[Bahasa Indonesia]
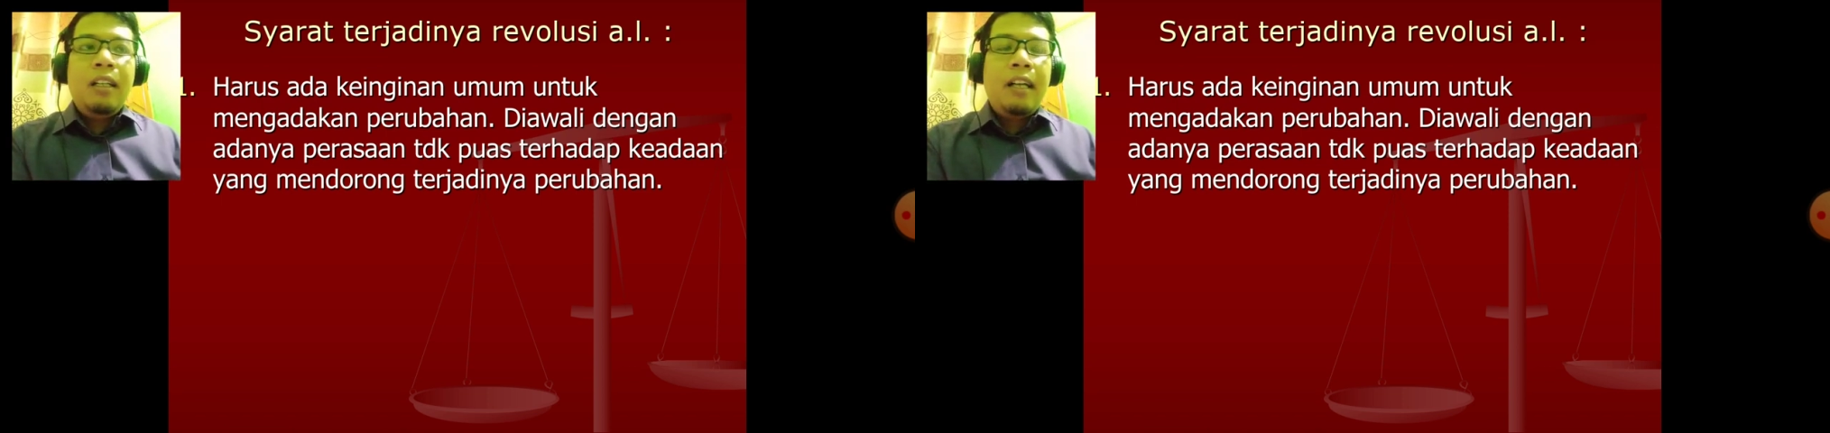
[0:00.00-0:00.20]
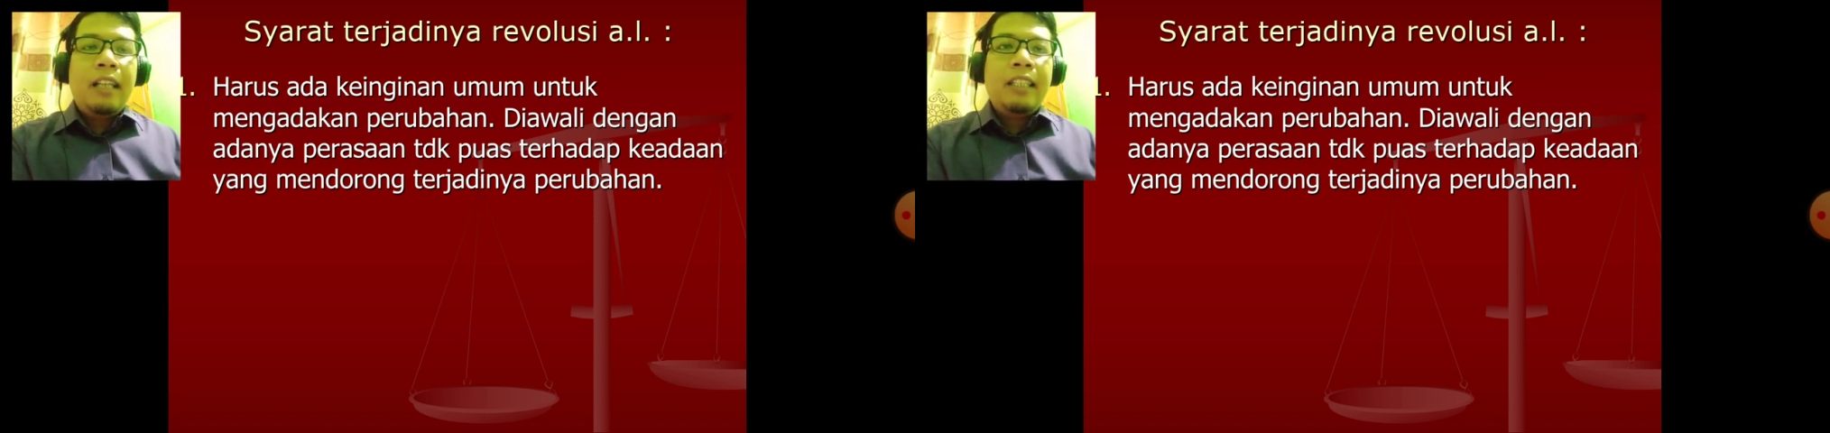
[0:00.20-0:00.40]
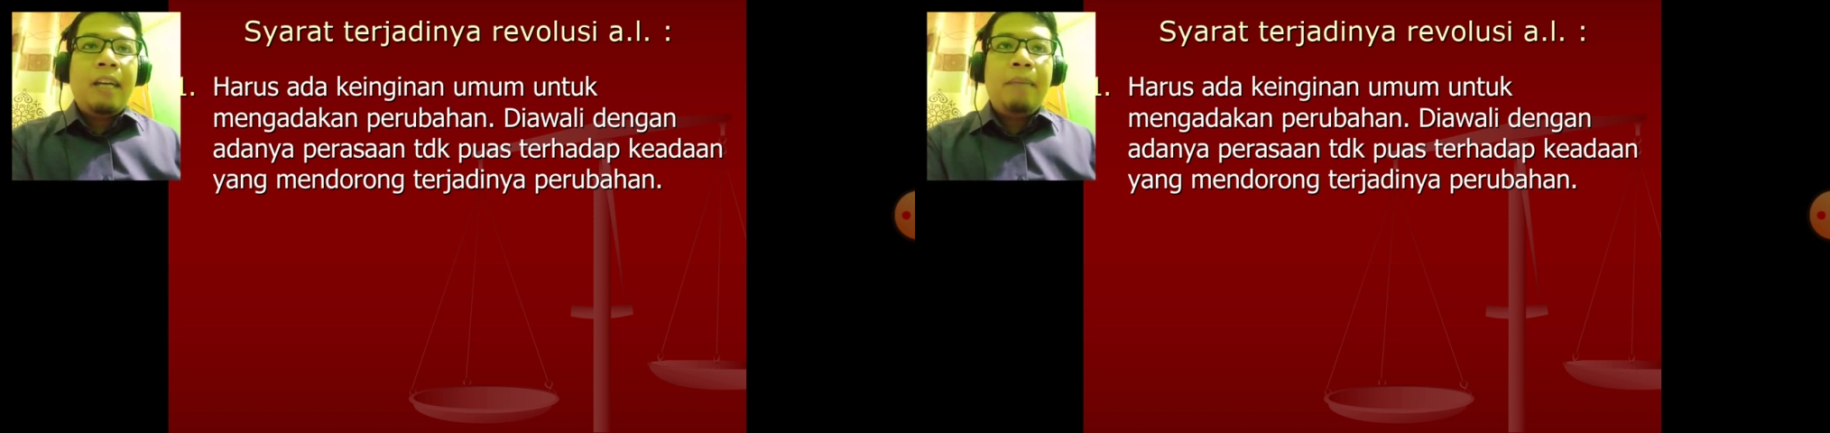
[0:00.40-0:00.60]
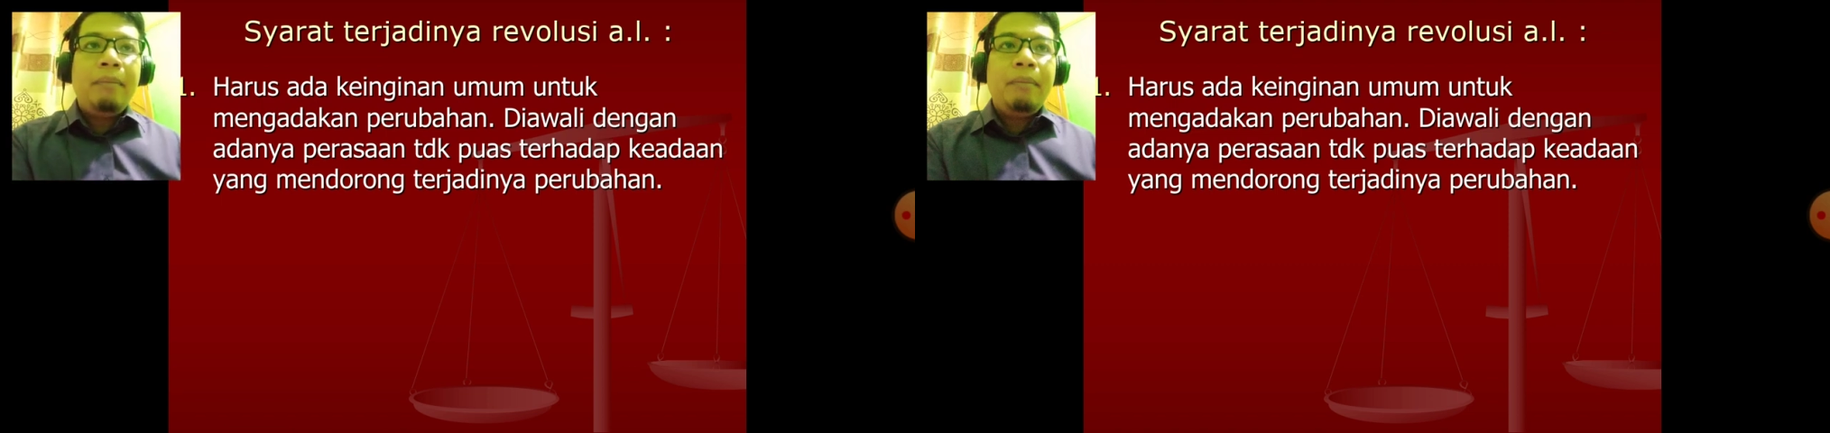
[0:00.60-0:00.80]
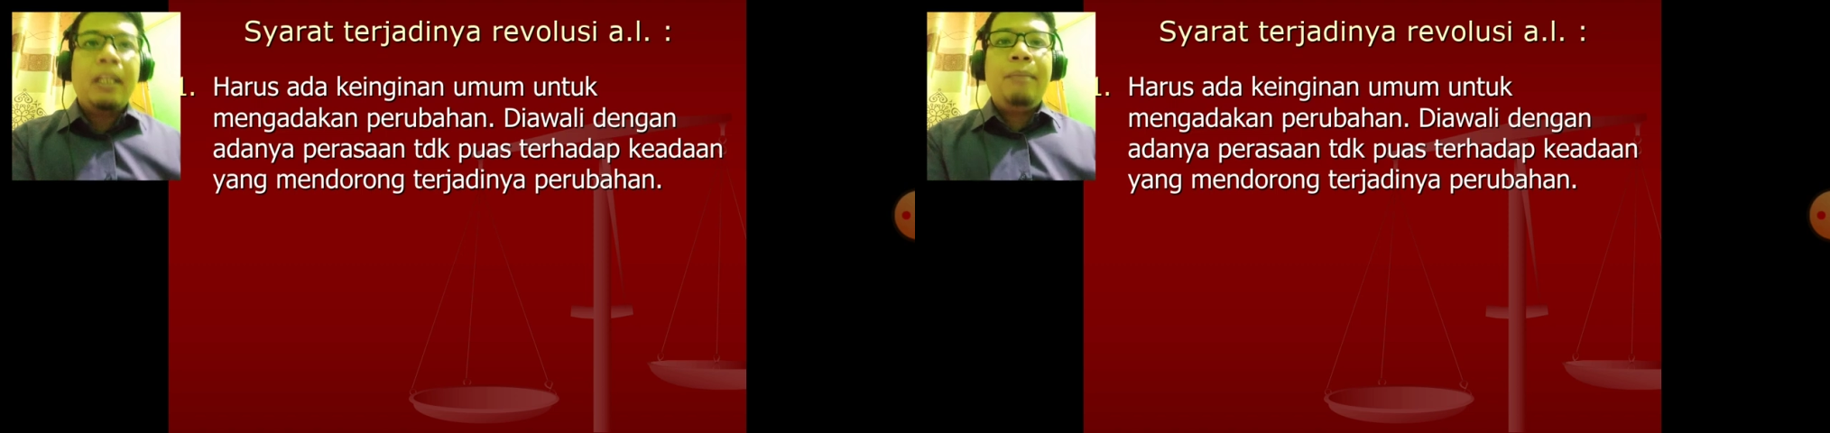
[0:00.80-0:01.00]

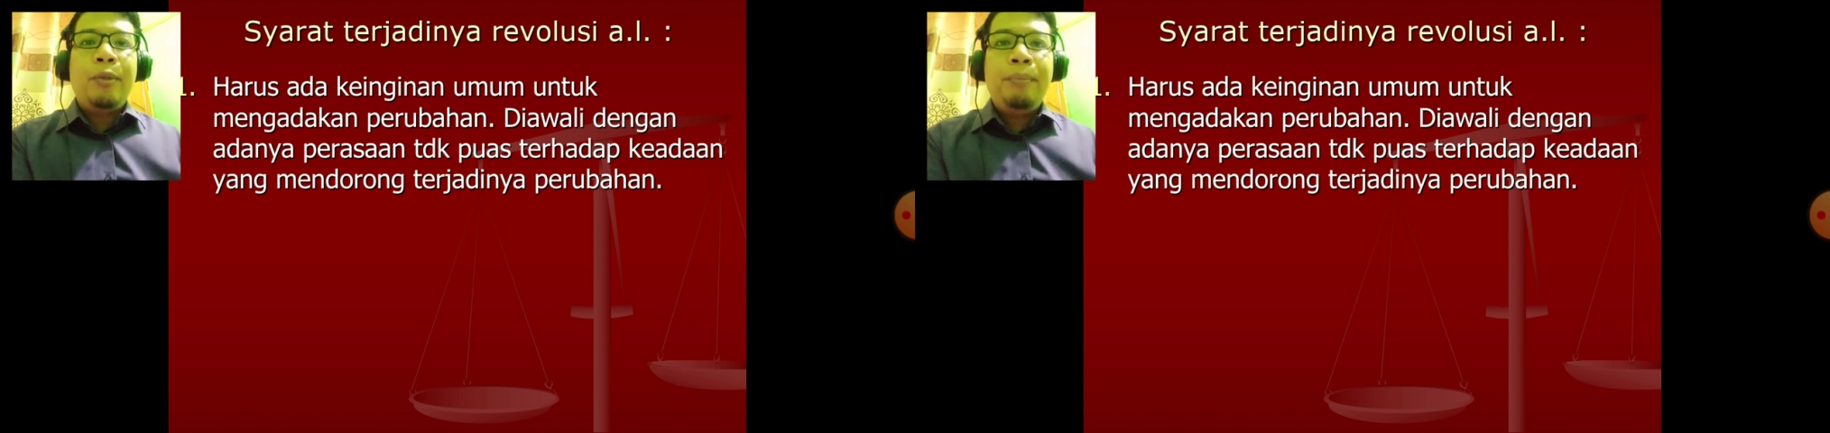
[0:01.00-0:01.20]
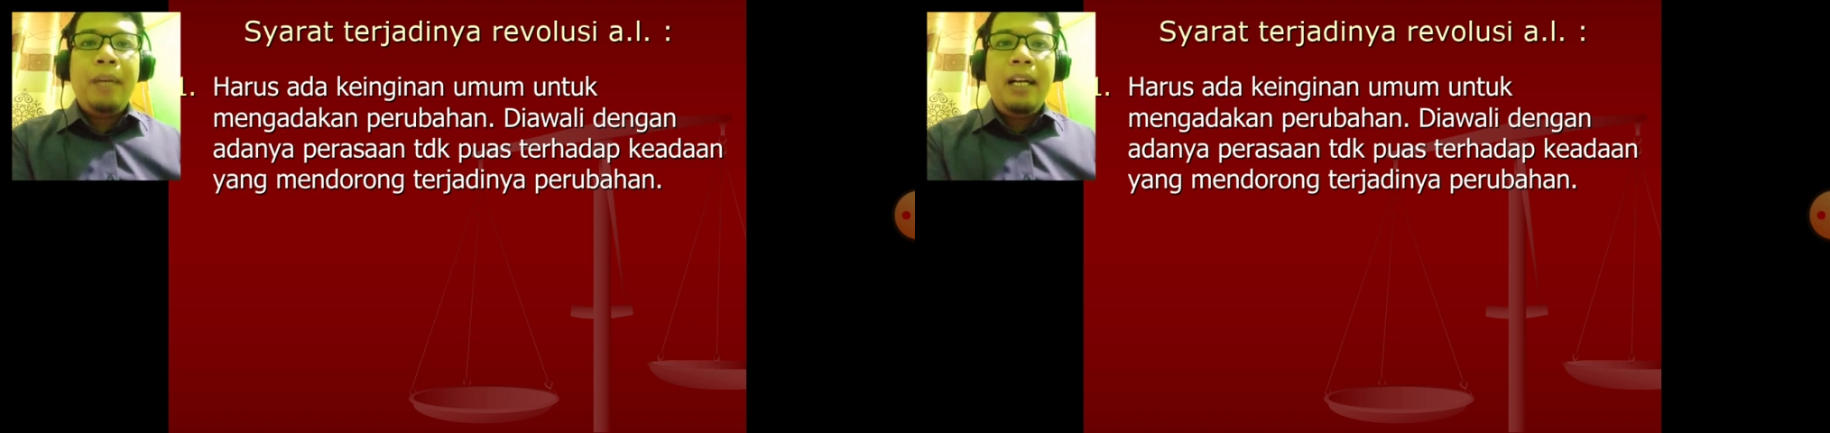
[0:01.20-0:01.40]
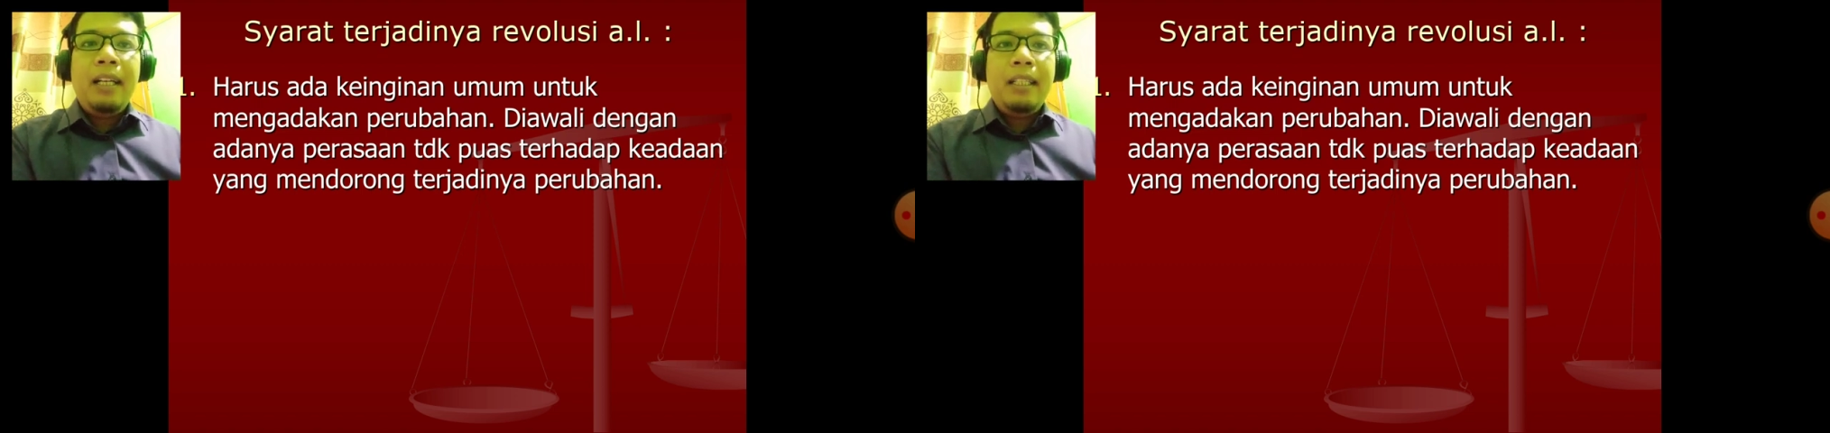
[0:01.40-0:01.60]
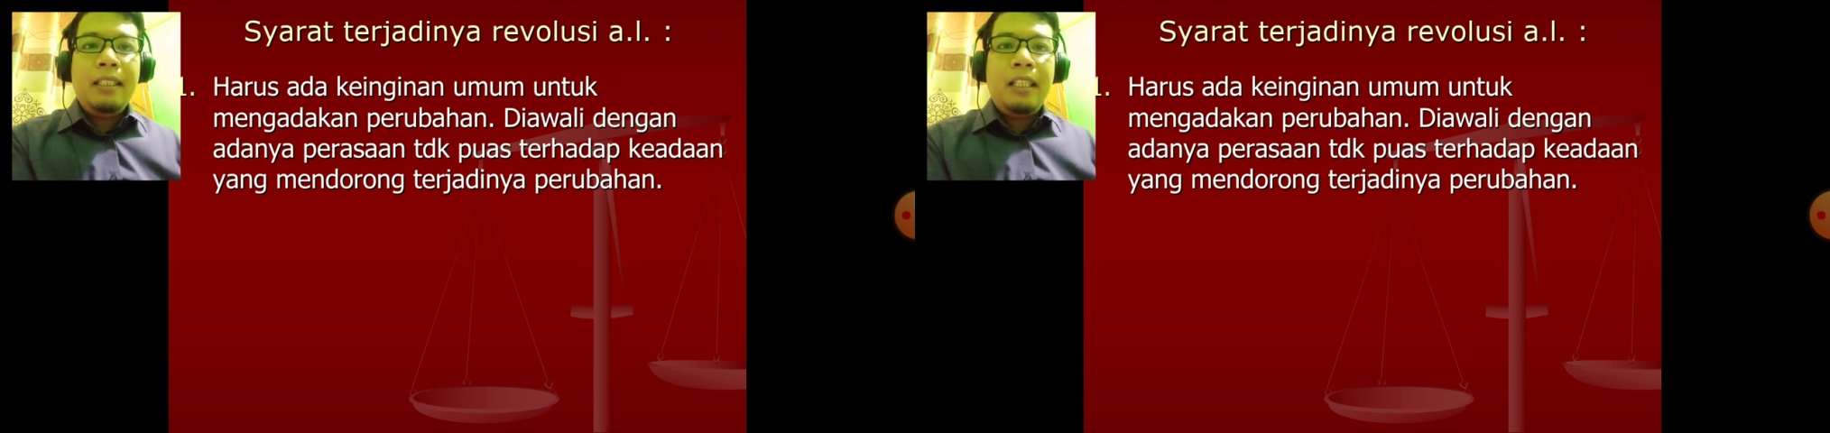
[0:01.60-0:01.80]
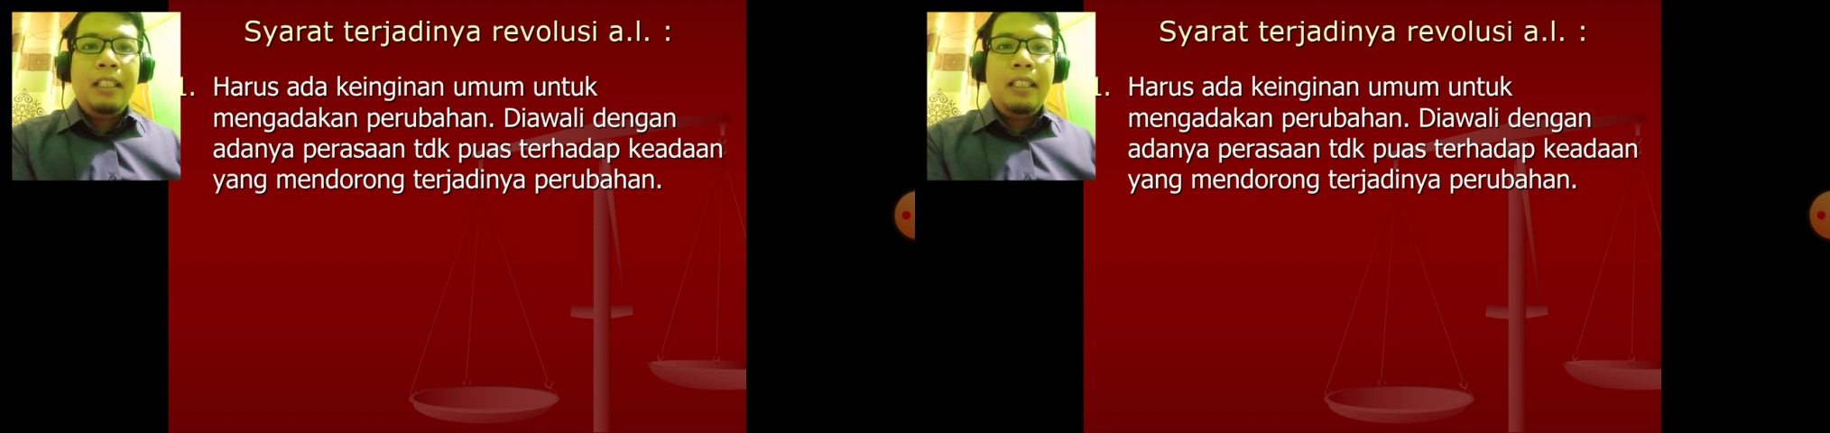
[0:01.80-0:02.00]
nyaman, pengen berubah,
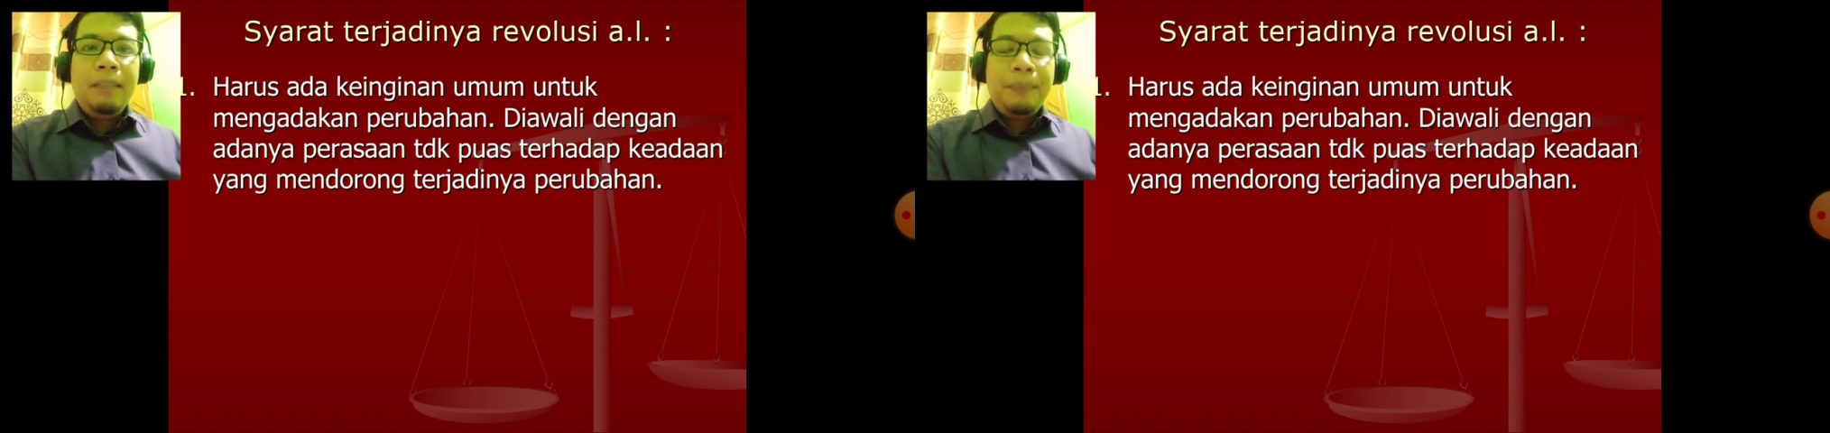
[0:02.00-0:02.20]
jadi